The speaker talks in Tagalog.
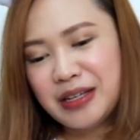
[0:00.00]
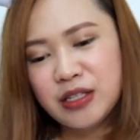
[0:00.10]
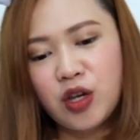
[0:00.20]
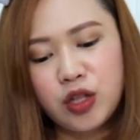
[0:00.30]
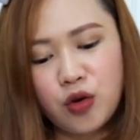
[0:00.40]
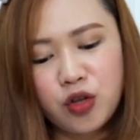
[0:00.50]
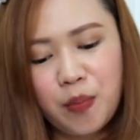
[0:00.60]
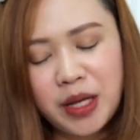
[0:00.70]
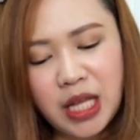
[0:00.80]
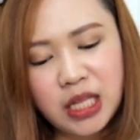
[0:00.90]
So, ito, huwag niyang
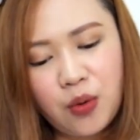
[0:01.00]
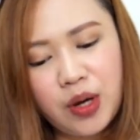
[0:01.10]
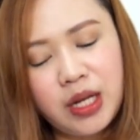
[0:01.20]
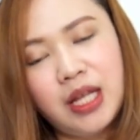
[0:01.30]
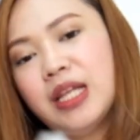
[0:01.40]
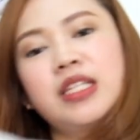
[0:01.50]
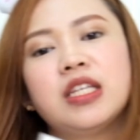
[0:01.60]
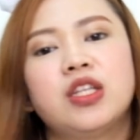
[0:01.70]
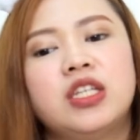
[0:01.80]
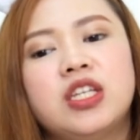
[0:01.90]
pagtatawanan. Isa,
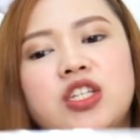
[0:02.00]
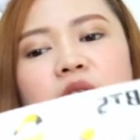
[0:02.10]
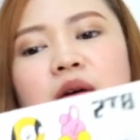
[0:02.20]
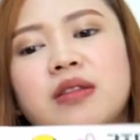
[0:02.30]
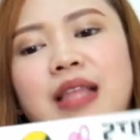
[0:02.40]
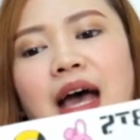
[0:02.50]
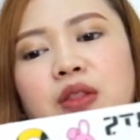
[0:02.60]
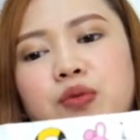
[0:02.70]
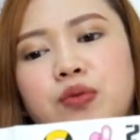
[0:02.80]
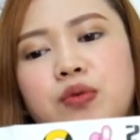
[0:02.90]
isa siyang
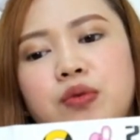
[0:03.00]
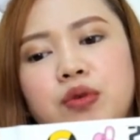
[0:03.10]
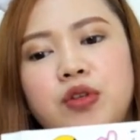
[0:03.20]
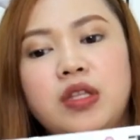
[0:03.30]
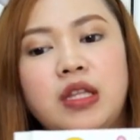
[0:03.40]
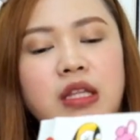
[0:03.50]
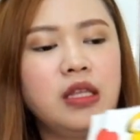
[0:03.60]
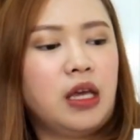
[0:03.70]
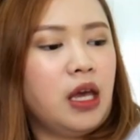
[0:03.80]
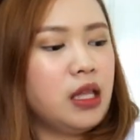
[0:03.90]
tattoo, yung
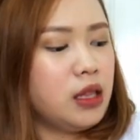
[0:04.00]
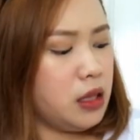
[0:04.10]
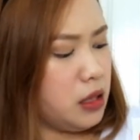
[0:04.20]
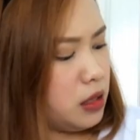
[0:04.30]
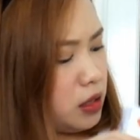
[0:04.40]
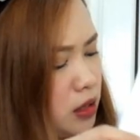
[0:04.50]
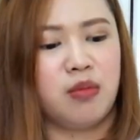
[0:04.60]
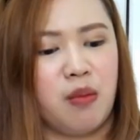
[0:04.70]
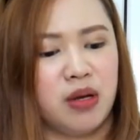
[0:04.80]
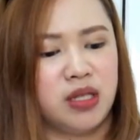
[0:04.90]
dinidikit.
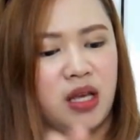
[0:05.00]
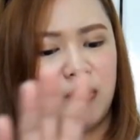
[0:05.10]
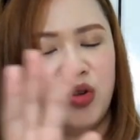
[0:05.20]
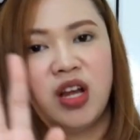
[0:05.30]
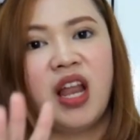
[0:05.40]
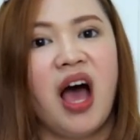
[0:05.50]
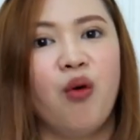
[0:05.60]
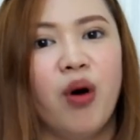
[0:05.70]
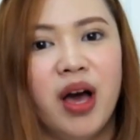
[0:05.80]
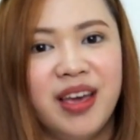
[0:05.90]
Babasain mo ng laway.